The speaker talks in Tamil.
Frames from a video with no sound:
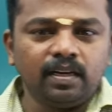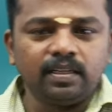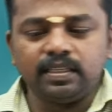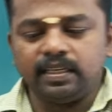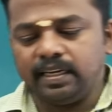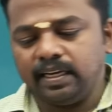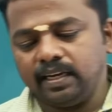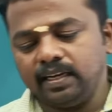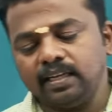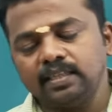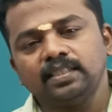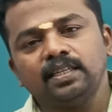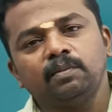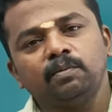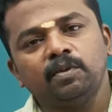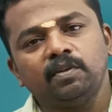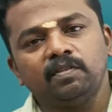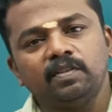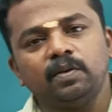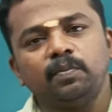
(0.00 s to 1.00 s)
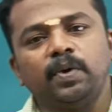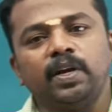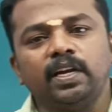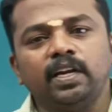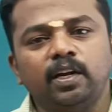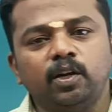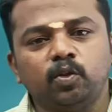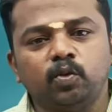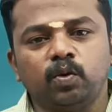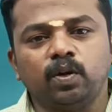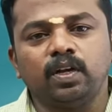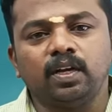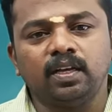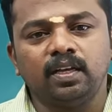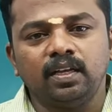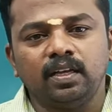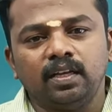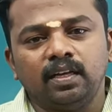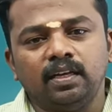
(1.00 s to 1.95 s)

எஸ்ஐ டேக்கின் எக்ஸாம்பிள் அந்த பெண் எடுத்தோன்னா